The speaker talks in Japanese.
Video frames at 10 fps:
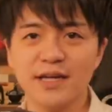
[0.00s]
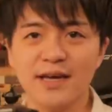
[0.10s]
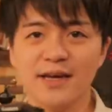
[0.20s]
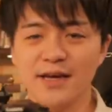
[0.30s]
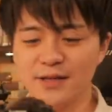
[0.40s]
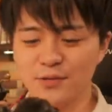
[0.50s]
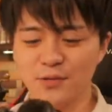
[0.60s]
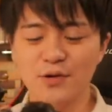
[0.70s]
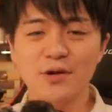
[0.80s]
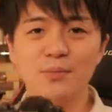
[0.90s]
て、えっ、
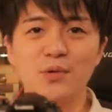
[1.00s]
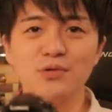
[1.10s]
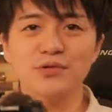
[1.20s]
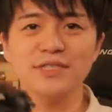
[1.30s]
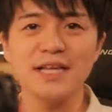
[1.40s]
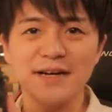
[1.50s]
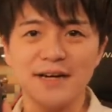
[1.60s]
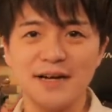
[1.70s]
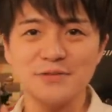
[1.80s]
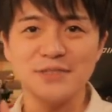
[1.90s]
と、僕の視点
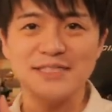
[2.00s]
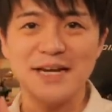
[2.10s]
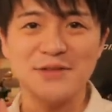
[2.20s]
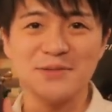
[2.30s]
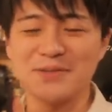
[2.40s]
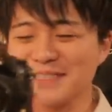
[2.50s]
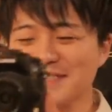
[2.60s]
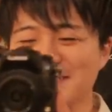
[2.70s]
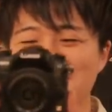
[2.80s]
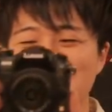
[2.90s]
から映したいと思いま
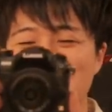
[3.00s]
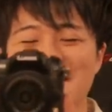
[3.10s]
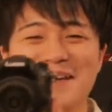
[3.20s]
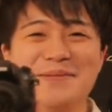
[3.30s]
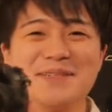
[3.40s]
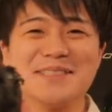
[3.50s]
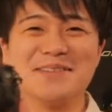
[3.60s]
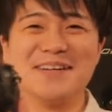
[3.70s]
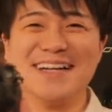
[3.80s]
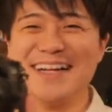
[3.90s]
す。じゃあ、いきますよ。